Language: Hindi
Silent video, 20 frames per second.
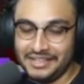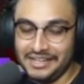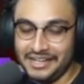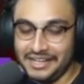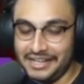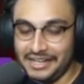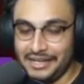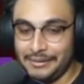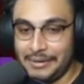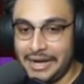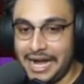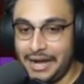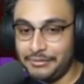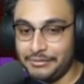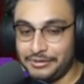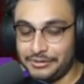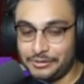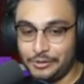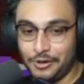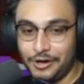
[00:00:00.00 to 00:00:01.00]
हाँ यार
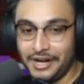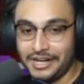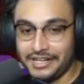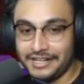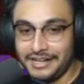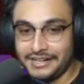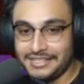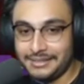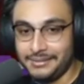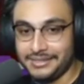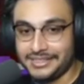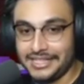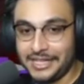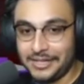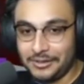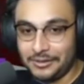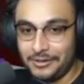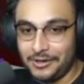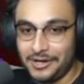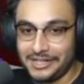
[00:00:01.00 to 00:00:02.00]
आप कोऑर्डिनेट्स तो नहीं बता
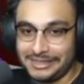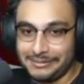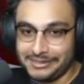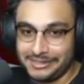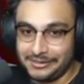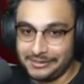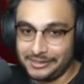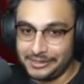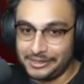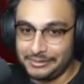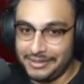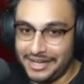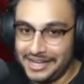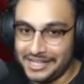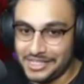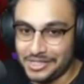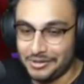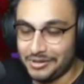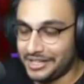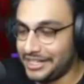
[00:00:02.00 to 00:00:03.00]
रहे हो कोऑर्डिनेट बता रहे हो तो मैं
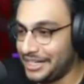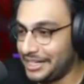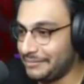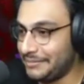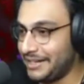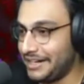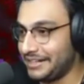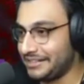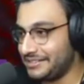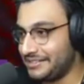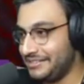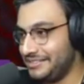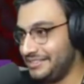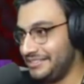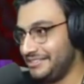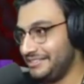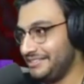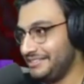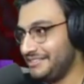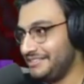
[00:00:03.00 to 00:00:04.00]
आ जाऊंगा ना एक बार
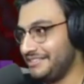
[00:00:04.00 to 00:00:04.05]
